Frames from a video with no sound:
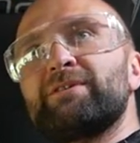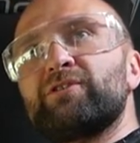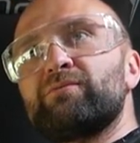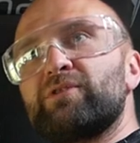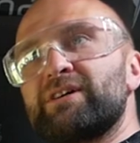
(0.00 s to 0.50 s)

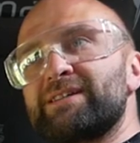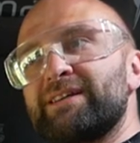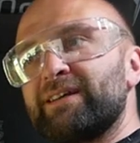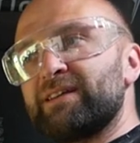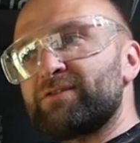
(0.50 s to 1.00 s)
będą
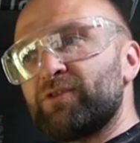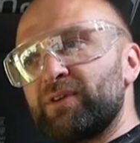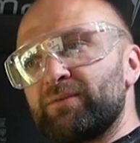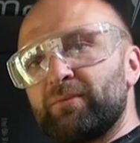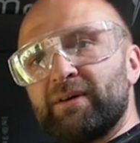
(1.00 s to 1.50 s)
błazerie.
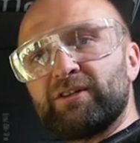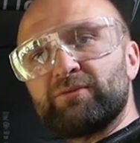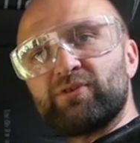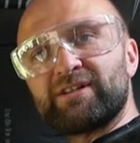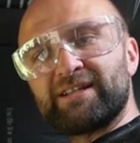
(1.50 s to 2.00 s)
Dzwoniłem do pana
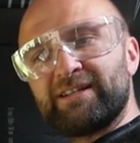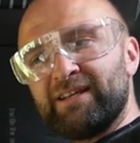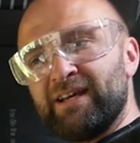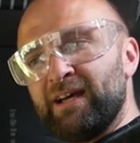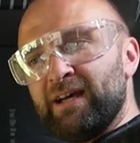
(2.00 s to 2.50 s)
od
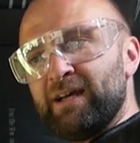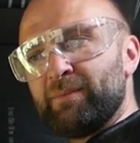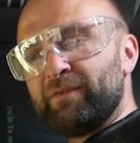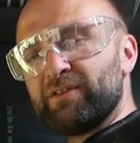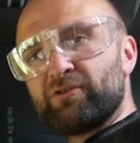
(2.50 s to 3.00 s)
błazerii.
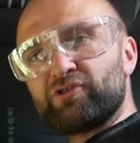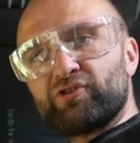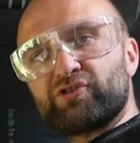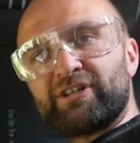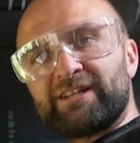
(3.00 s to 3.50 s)
Powiedział,
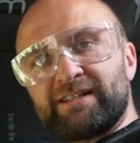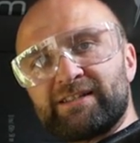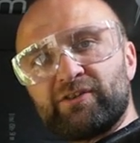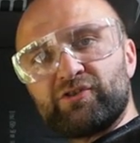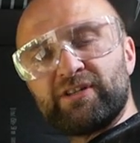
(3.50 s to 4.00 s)
że o
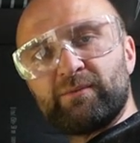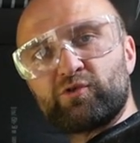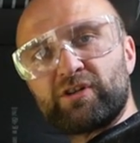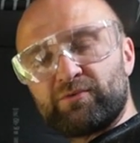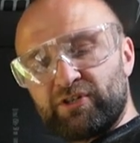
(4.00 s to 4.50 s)
14 godzinie można